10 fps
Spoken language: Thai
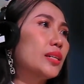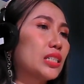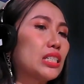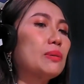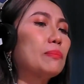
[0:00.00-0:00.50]

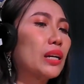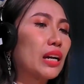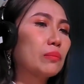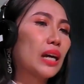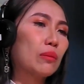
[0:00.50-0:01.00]
คือมันเป็น
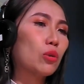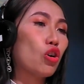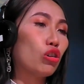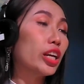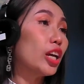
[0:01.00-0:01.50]
คำถามข
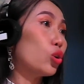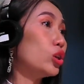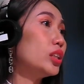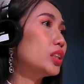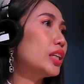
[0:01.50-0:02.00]
องเด็กคน
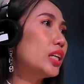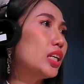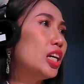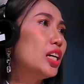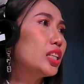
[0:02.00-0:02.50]
หนึ่งที่
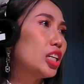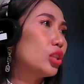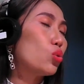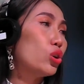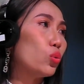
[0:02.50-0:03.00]
ที่
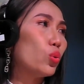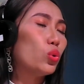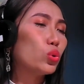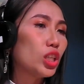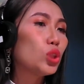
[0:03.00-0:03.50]
ตัวหนู
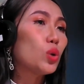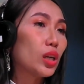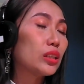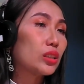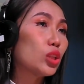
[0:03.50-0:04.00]
ที่ตัว
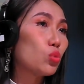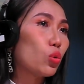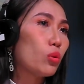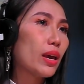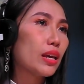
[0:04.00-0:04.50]
ที่ตัว
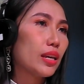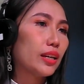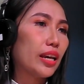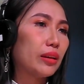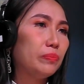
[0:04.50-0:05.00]
คุณแม่เอง
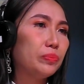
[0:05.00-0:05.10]
เนี่ย